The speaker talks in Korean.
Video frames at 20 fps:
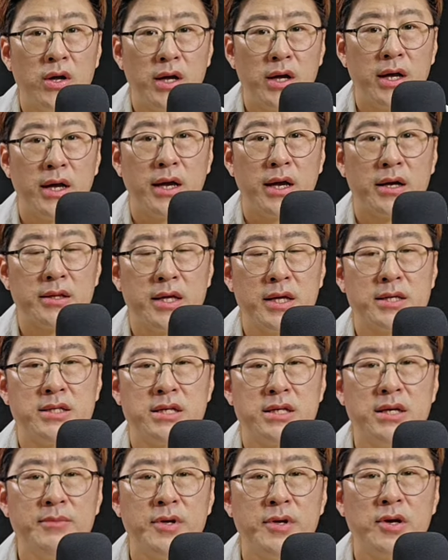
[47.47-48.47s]
예. 근데
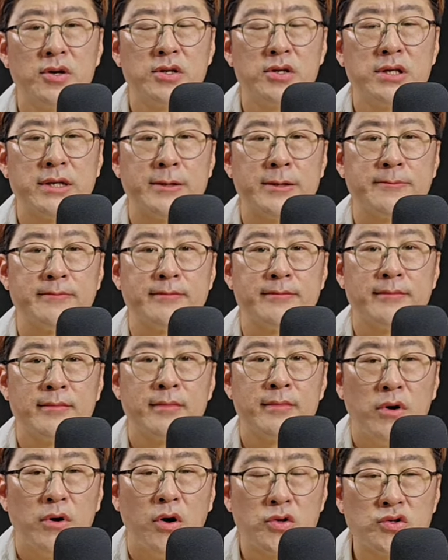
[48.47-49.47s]
지금 이거는
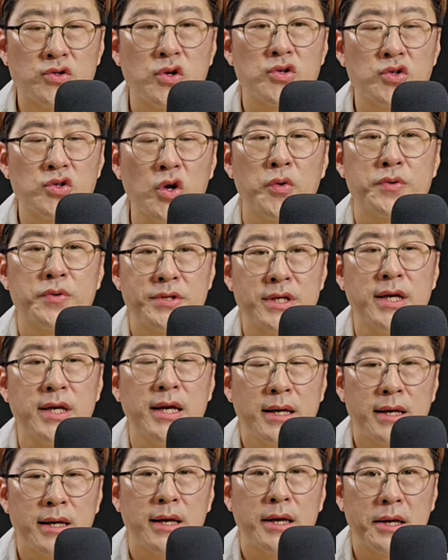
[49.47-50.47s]
어쩔 수
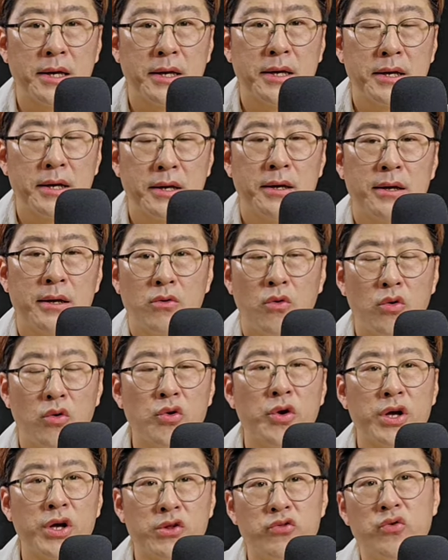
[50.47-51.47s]
없이 예.
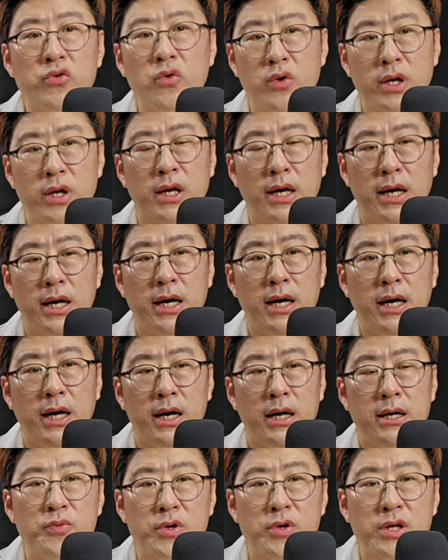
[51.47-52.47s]
공격이
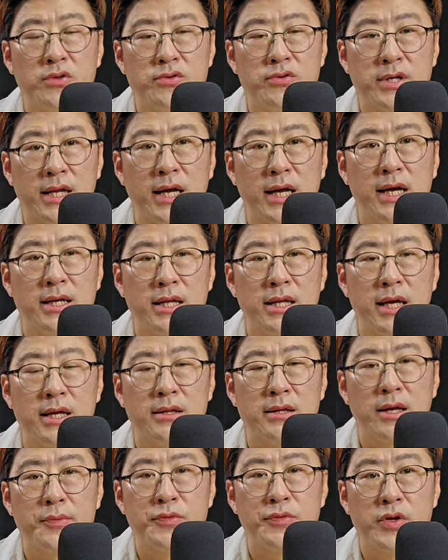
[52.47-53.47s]
들어오니까 본인도 살아야
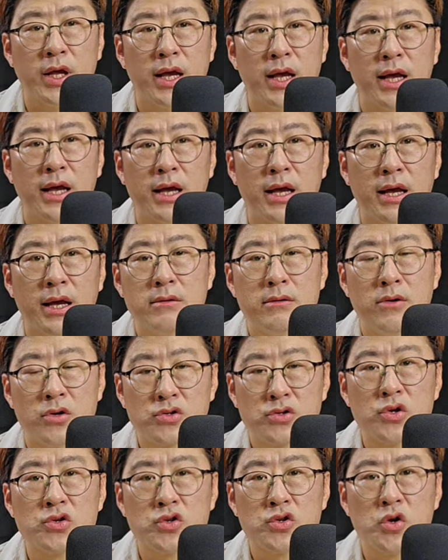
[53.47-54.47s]
되기 때문에
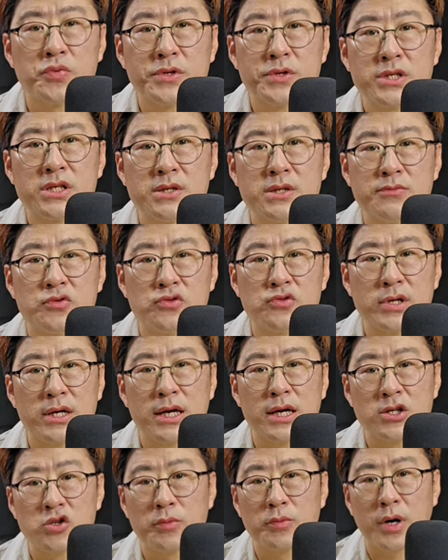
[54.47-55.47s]
어쩔 수 없이 지금
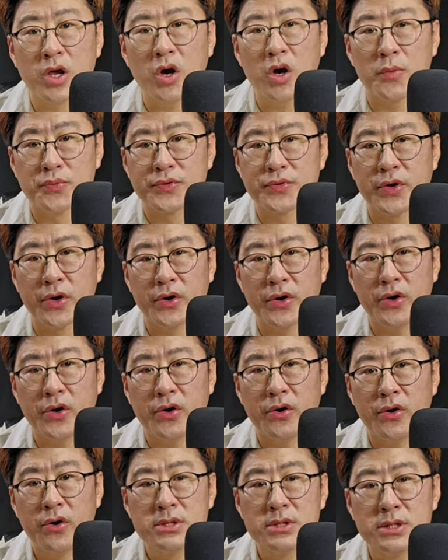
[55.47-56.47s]
수사를 할 수밖에
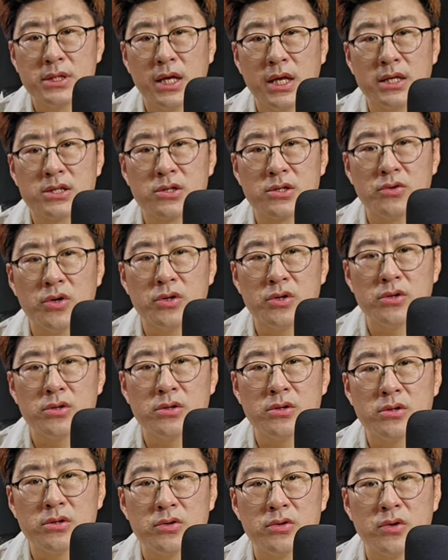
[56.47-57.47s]
없어요. 의대
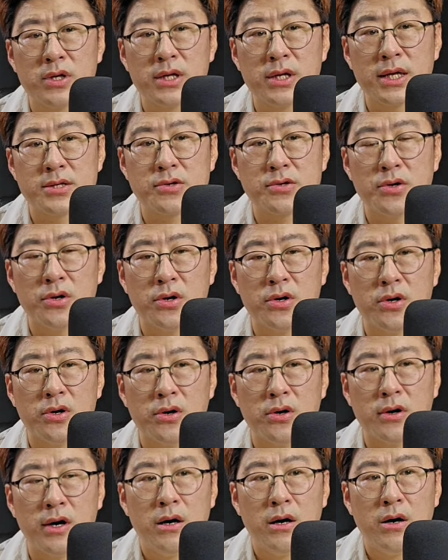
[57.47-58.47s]
증언으로
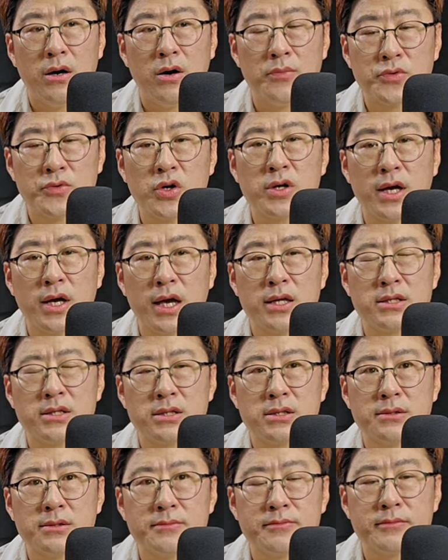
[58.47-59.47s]
인해서 엄청나게
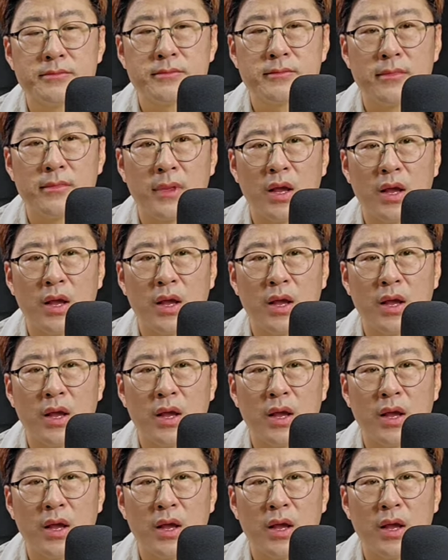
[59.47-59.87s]
지금